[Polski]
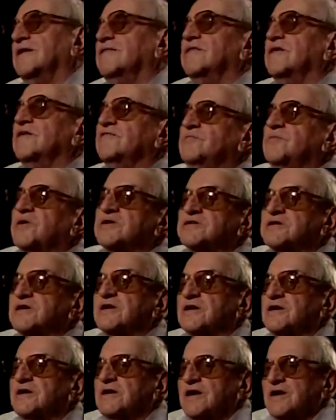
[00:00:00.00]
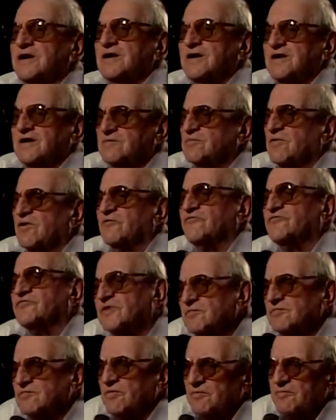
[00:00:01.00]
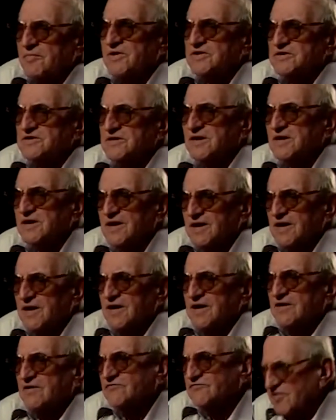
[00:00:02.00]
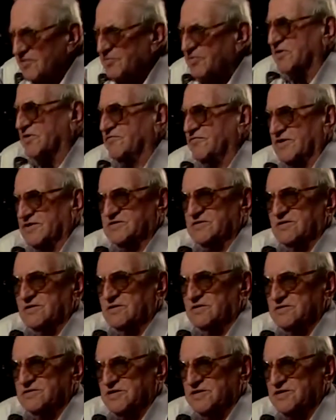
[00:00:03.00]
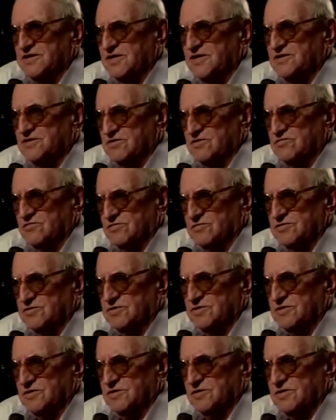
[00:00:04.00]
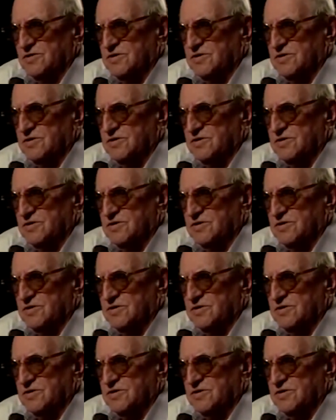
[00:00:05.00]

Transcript: No i w pierwszej, w tym momencie wyprowadzono 10 ludzi.